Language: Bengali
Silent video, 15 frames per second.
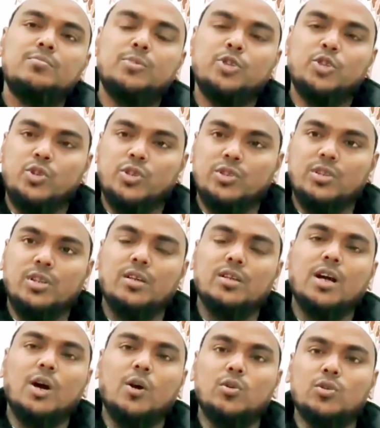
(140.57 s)
মিউটেশন
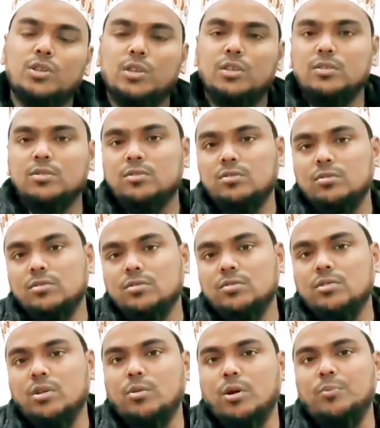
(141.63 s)
কাগজের
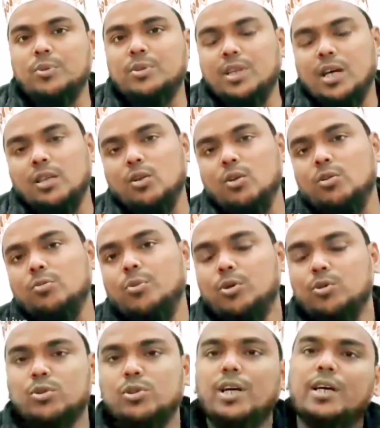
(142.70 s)
সব অফিস আদালত
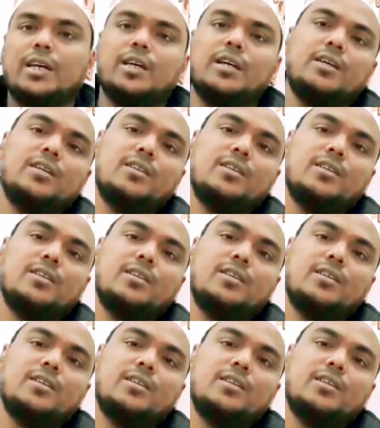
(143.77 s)
বন্ধ থাকে